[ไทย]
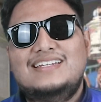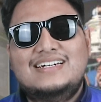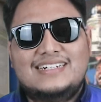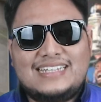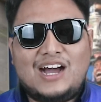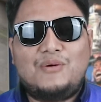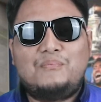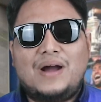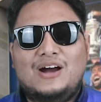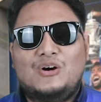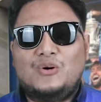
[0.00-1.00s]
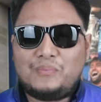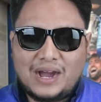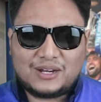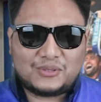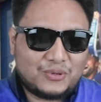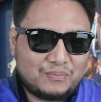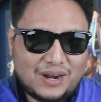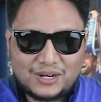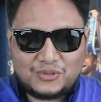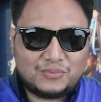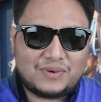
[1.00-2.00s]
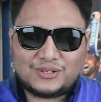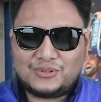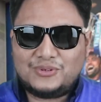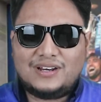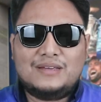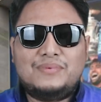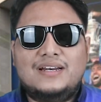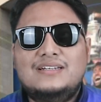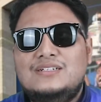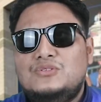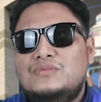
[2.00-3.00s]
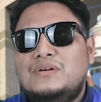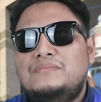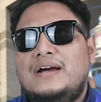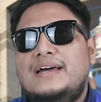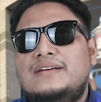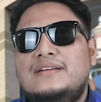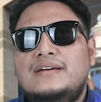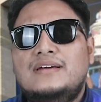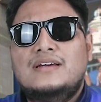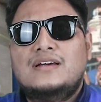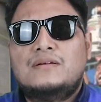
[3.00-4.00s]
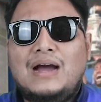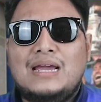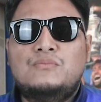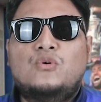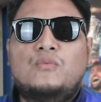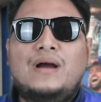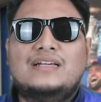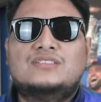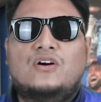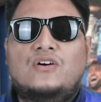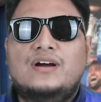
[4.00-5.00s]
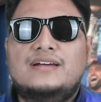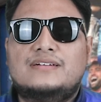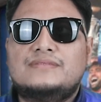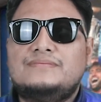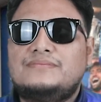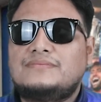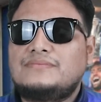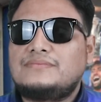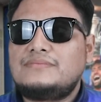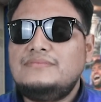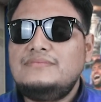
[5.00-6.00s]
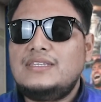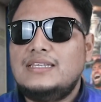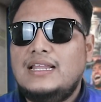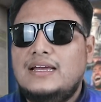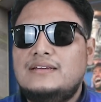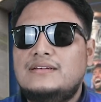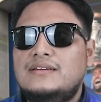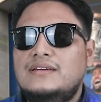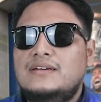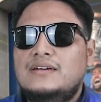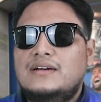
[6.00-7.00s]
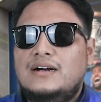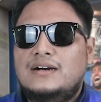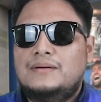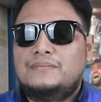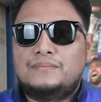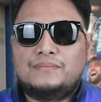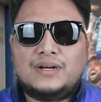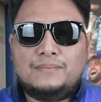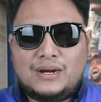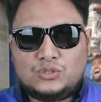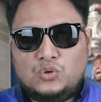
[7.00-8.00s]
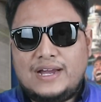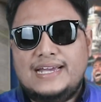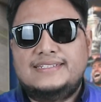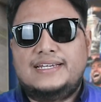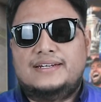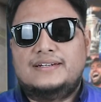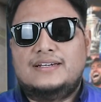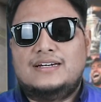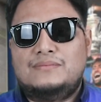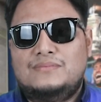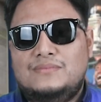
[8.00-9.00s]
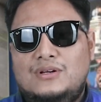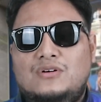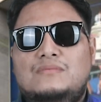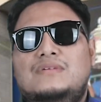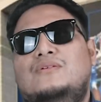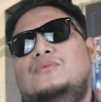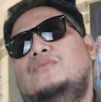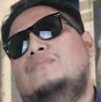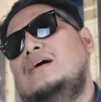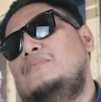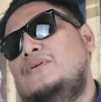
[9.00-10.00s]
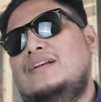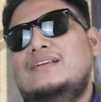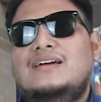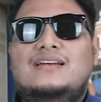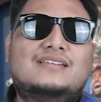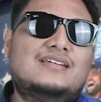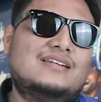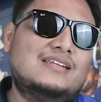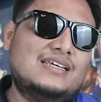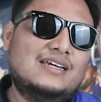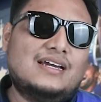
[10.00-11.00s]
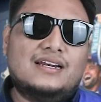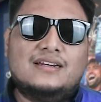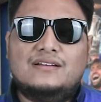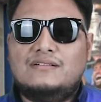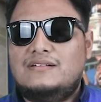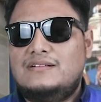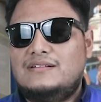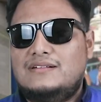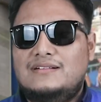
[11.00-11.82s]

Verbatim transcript: เดินเท้าเปล่าปักธงปักธงปักธงอะไรไปเรื่อยจนประมาณบ่ายโมงบ่ายสองอ่ะนะก็ปักธงใกล้เสร็จนะครับเราก็มาโอพักผ่อนกันยินดีกันแล้วก็